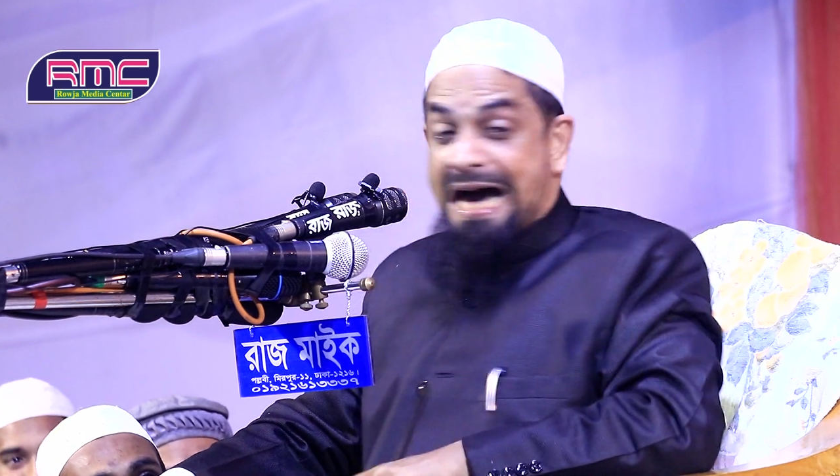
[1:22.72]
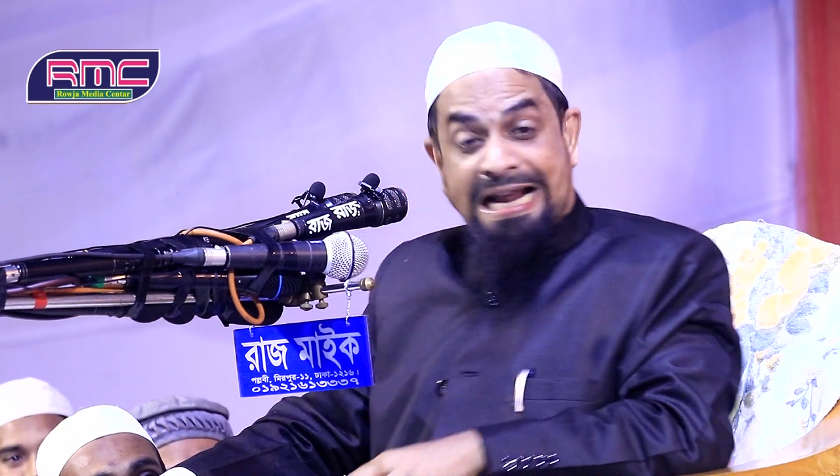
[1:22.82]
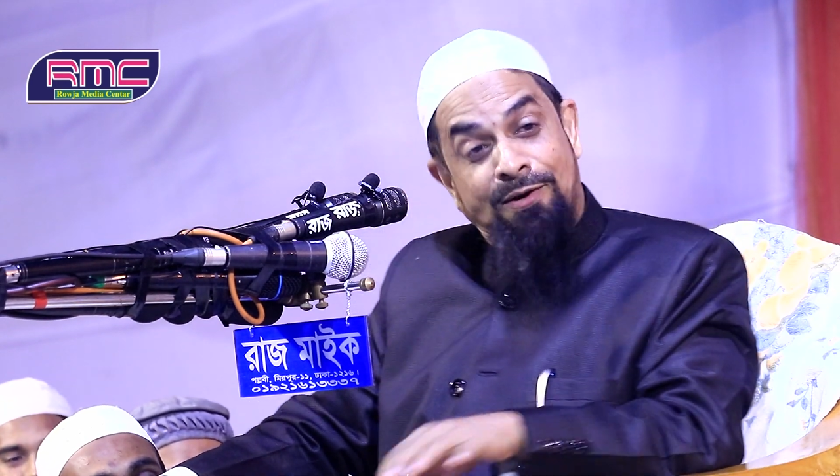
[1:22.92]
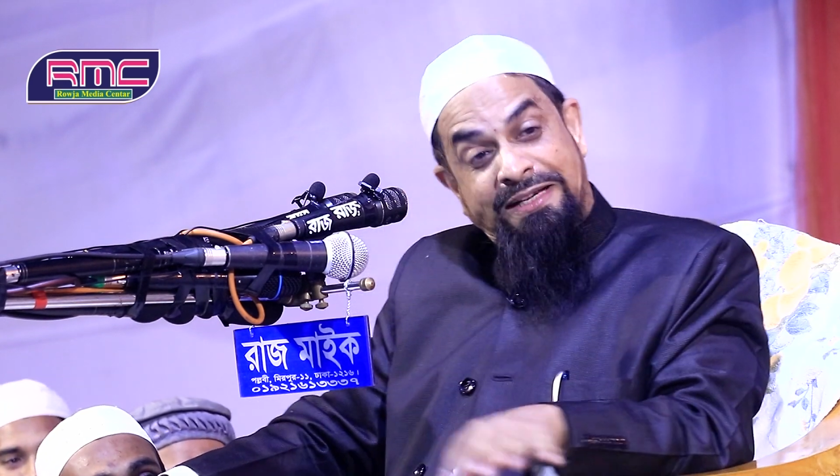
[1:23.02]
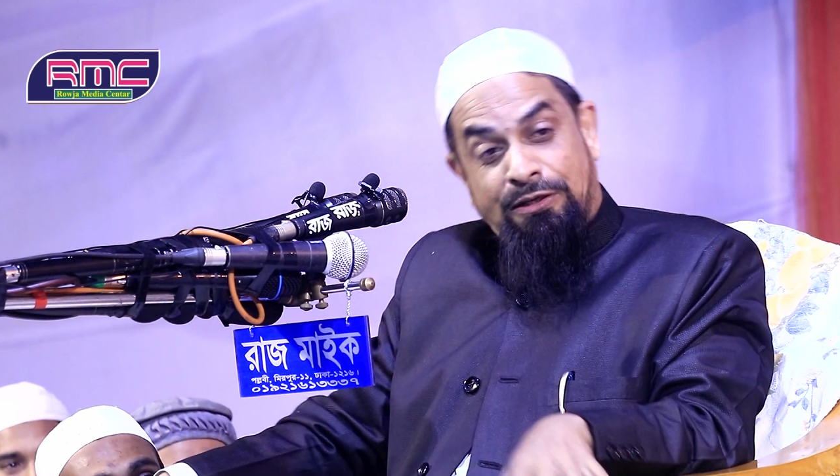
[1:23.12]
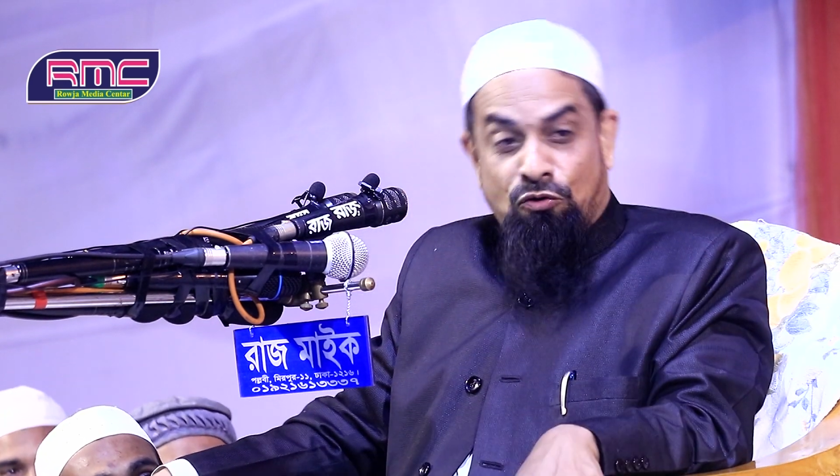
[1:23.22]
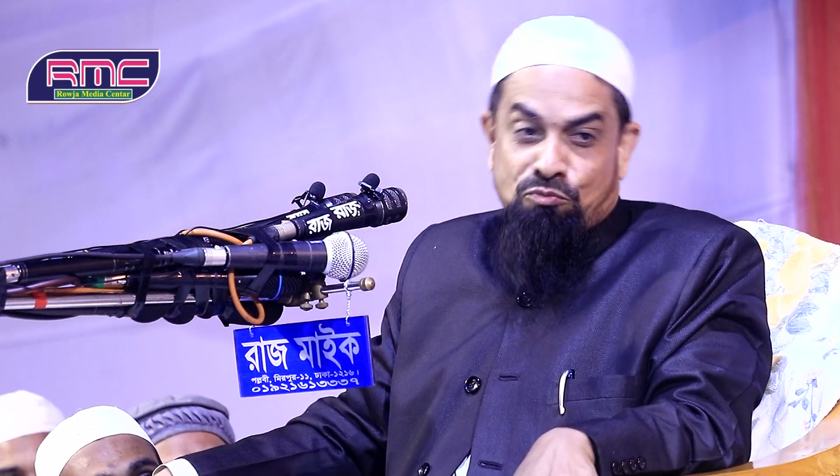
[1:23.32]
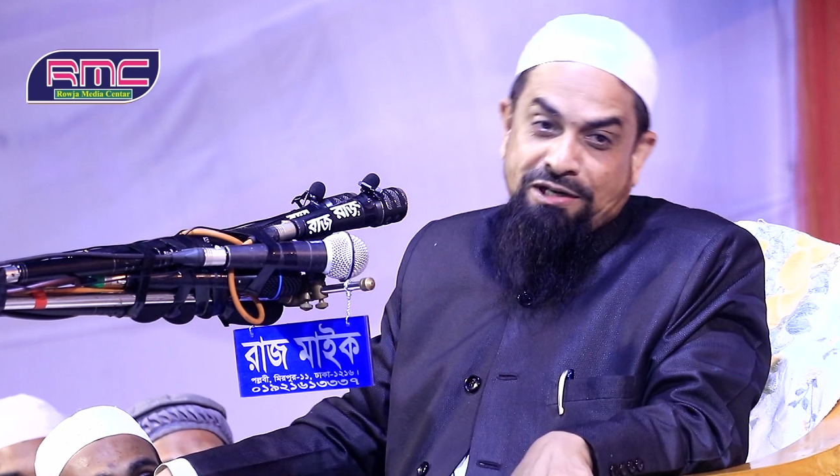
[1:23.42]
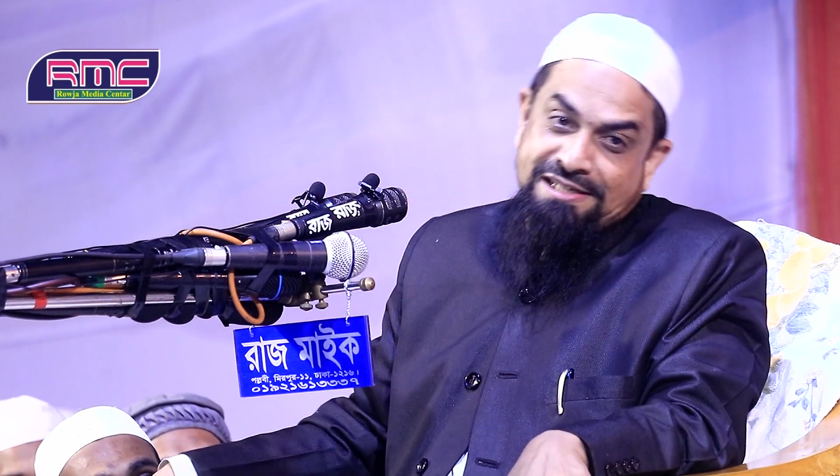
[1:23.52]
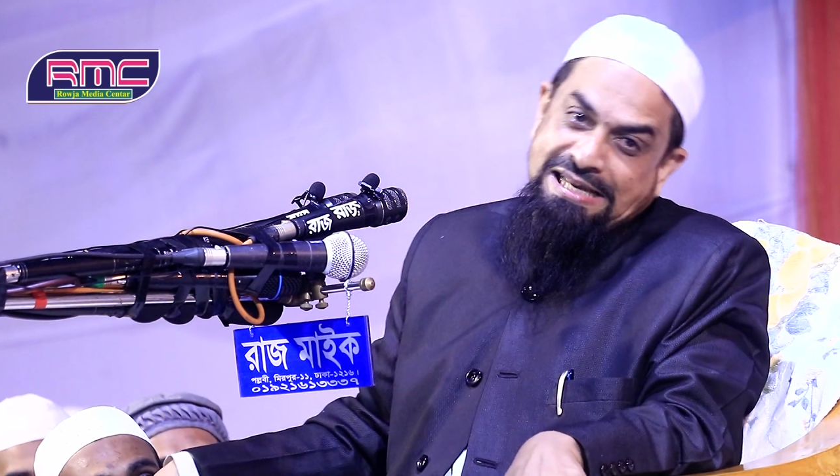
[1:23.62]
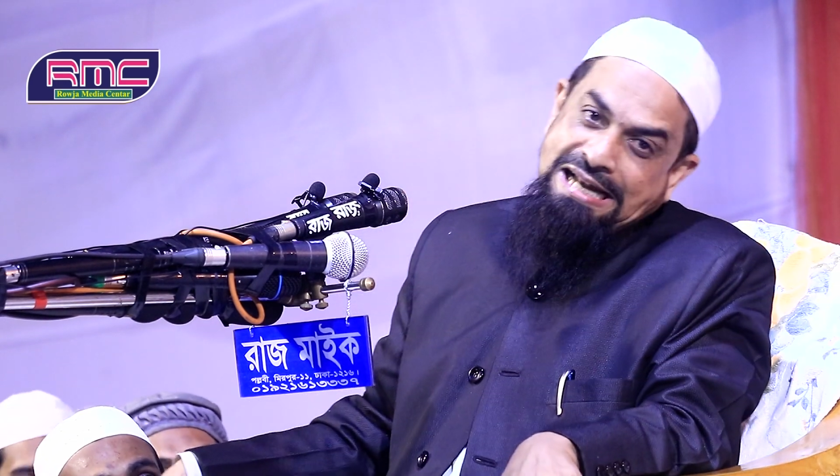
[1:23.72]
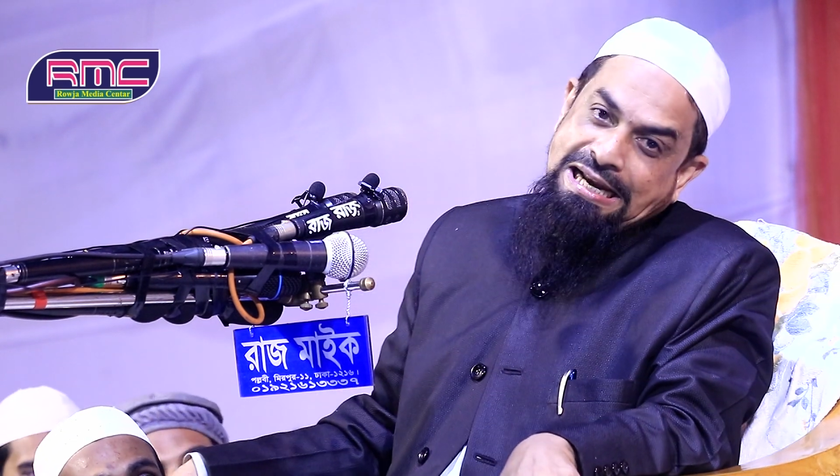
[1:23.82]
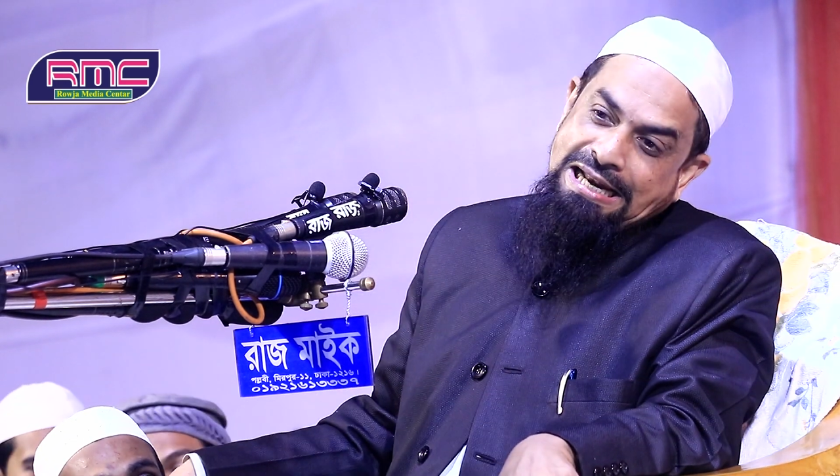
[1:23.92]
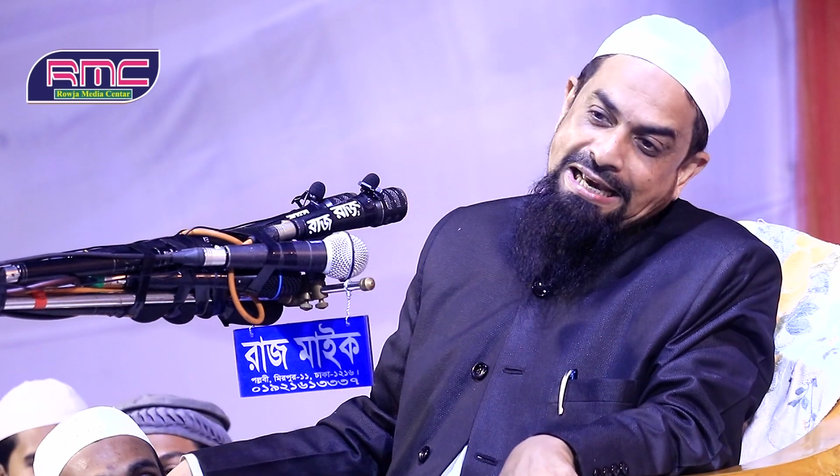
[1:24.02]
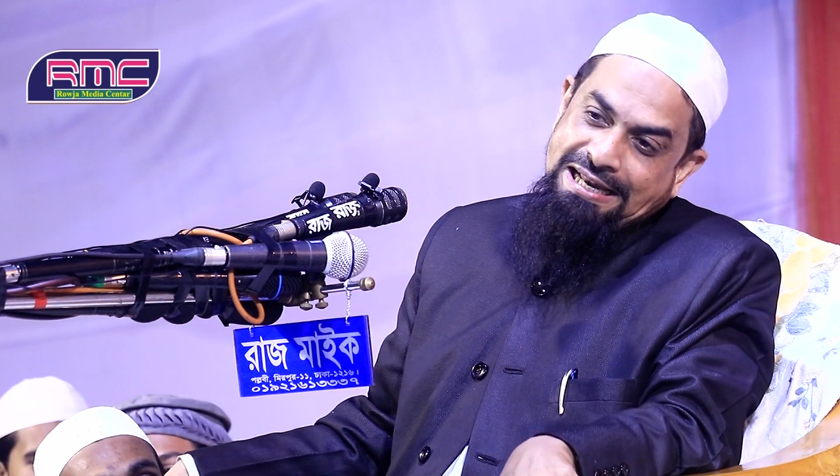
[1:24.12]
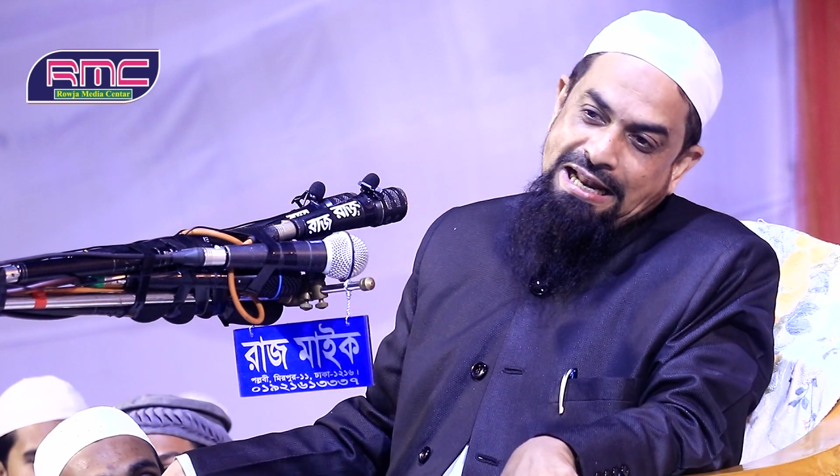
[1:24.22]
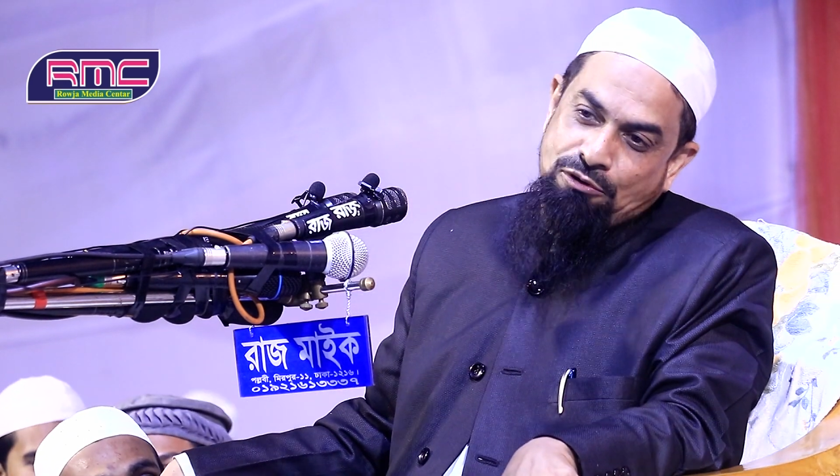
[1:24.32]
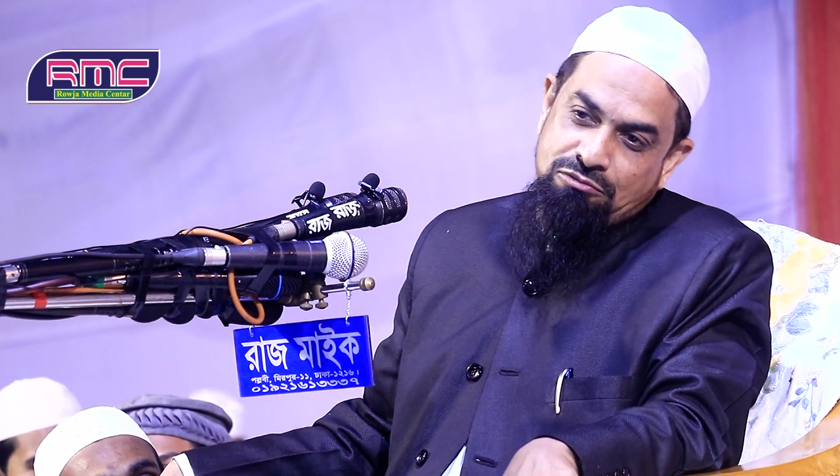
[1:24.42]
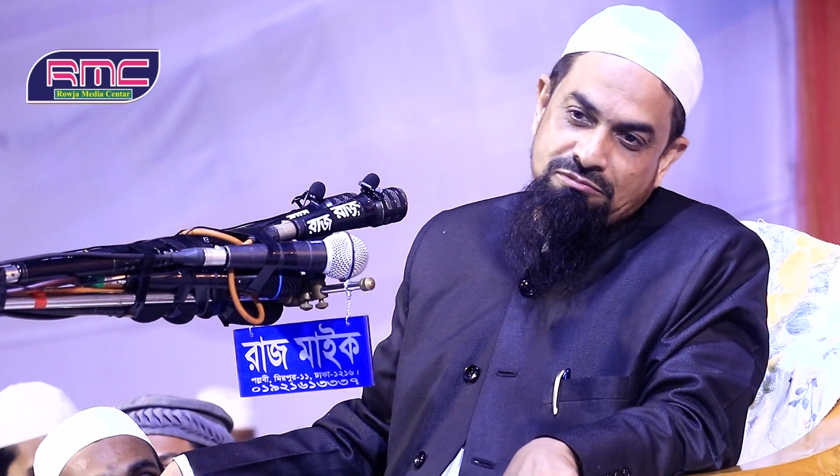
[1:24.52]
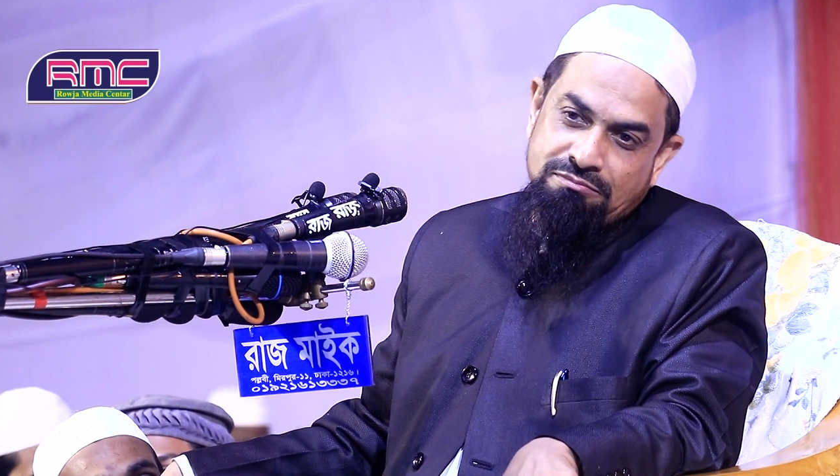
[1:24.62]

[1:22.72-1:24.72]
আরও একটা করবো এটা যার গায়ে লাগে লাগুক